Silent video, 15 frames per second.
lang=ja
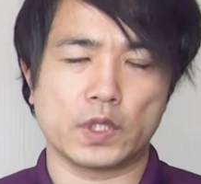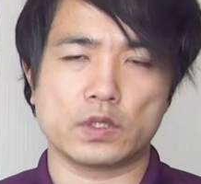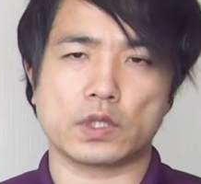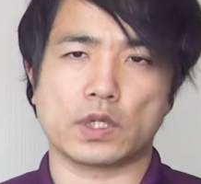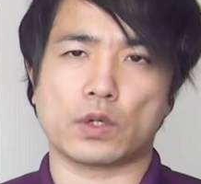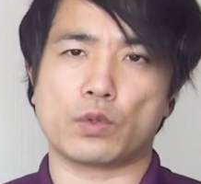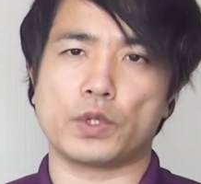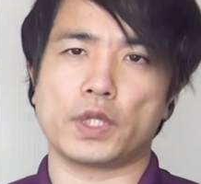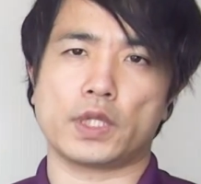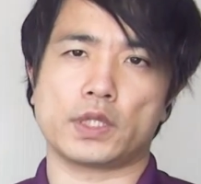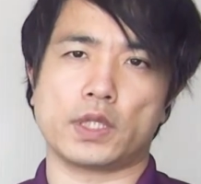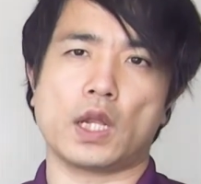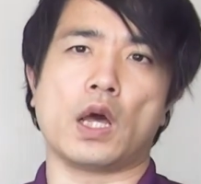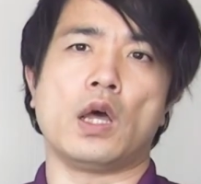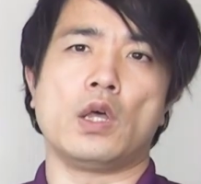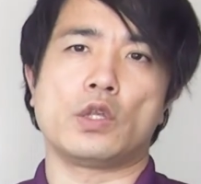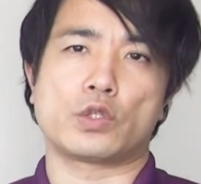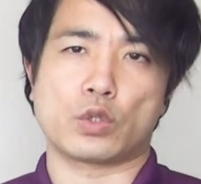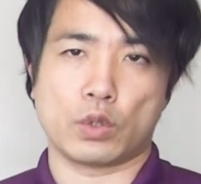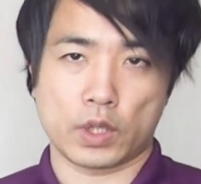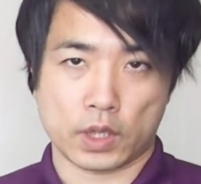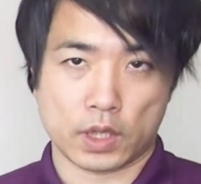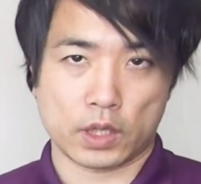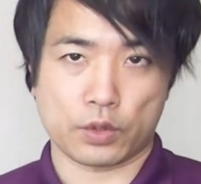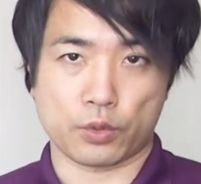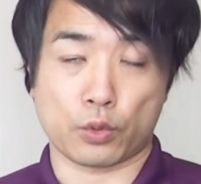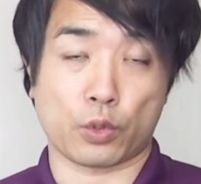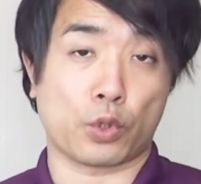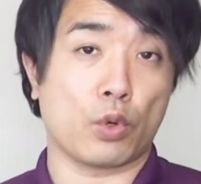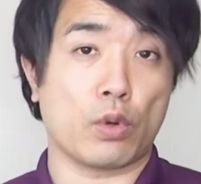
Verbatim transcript: ですがこれだったら腸内環境を